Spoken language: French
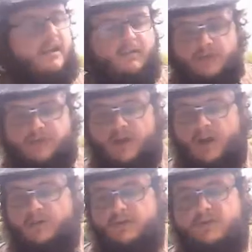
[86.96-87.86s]
Il me
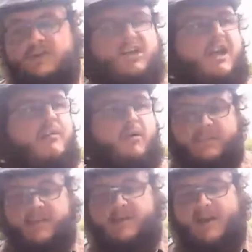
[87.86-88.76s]
semble que c'est généralement
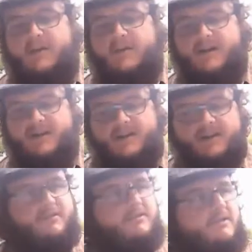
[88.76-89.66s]
préférable,
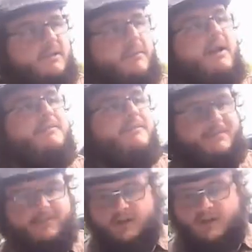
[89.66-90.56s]
n'est-ce pas,
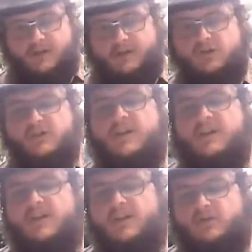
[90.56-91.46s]
je
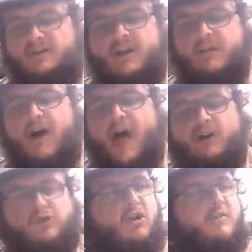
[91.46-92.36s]
tiens, d'abord à
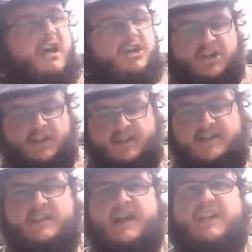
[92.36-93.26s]
rendre hommage
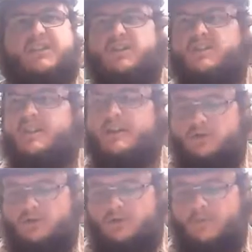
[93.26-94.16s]
ici à la Société
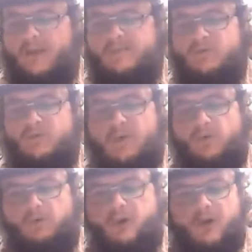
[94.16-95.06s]
d'études de presse et du
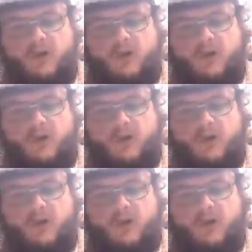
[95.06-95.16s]
Léon